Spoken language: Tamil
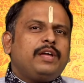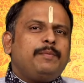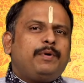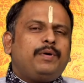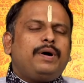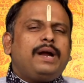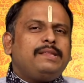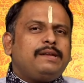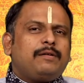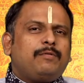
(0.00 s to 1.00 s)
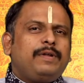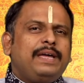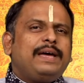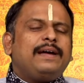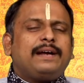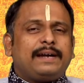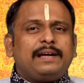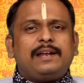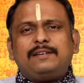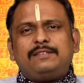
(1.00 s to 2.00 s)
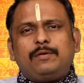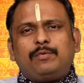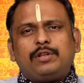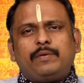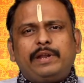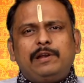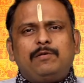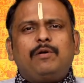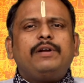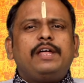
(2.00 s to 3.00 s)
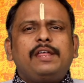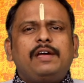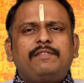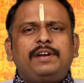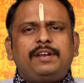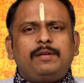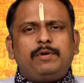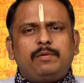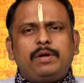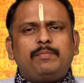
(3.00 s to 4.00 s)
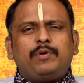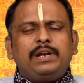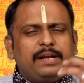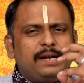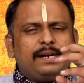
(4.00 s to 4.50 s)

இப்போது அடுத்து இருக்கக்கூடிய கடகராசியை பொறுத்தவரையிலும் நிறைய வெற்றி பெருமை புகழ்